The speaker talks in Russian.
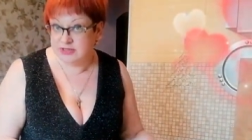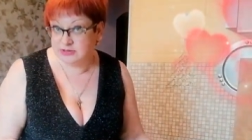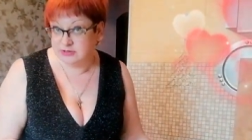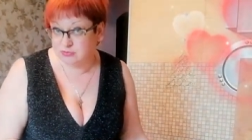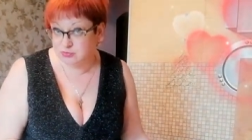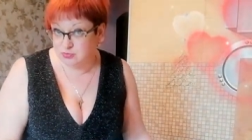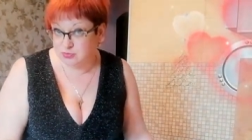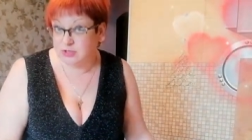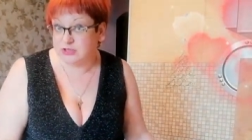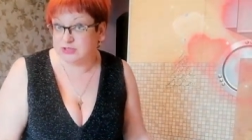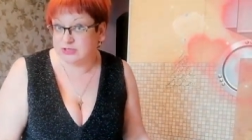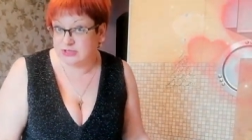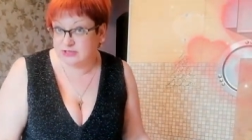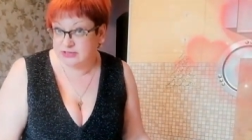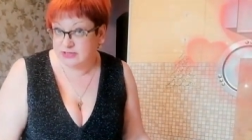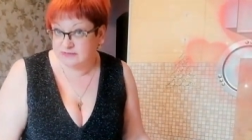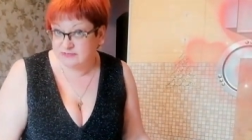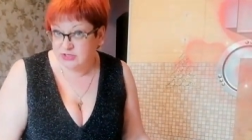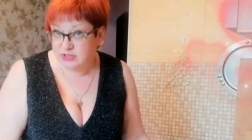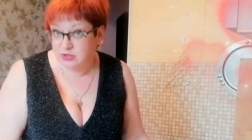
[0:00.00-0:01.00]
Ну,
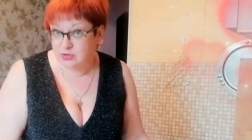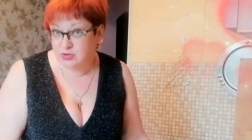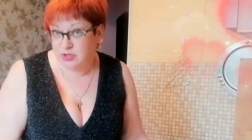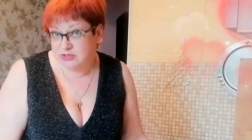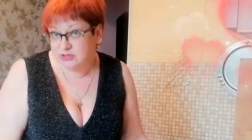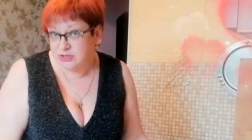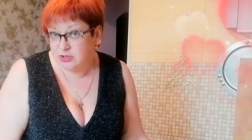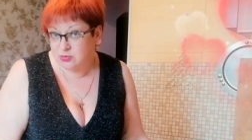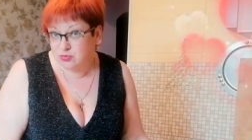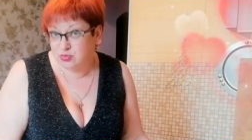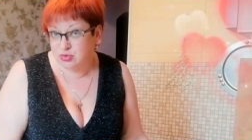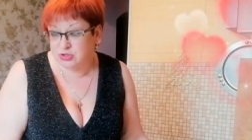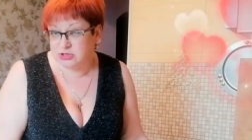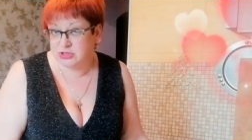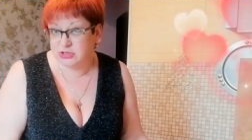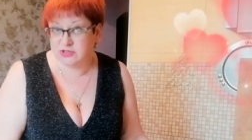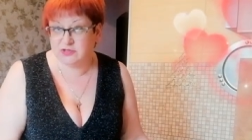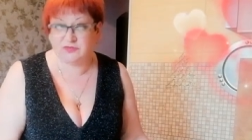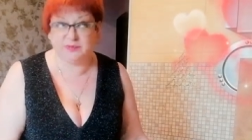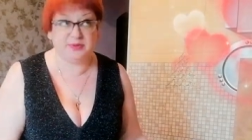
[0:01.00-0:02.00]
основная одна
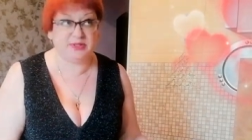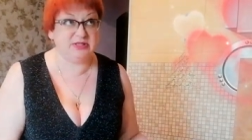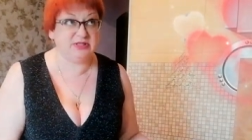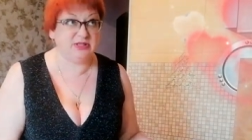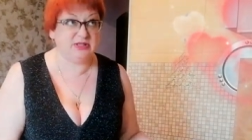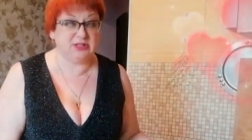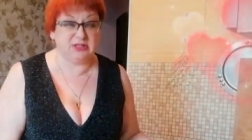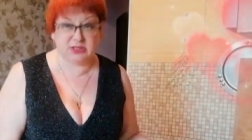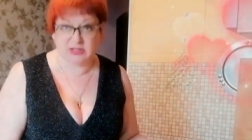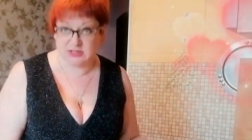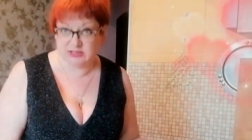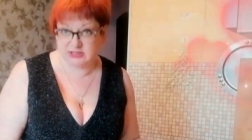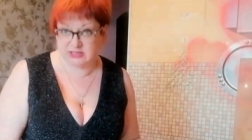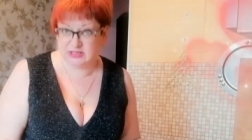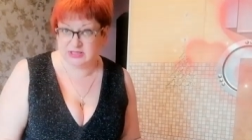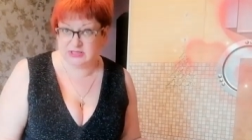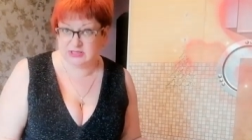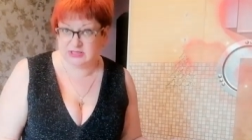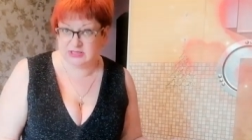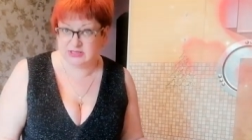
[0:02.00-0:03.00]
курица, она в пределах от
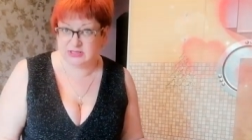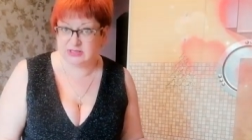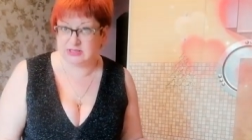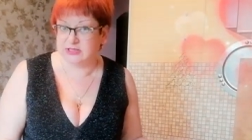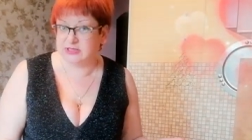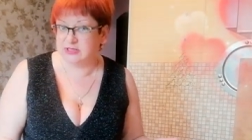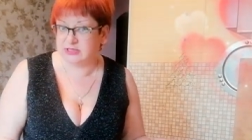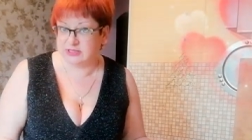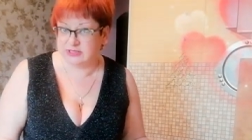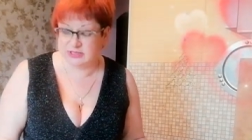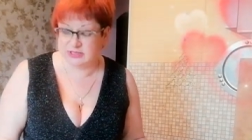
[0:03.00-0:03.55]
110 до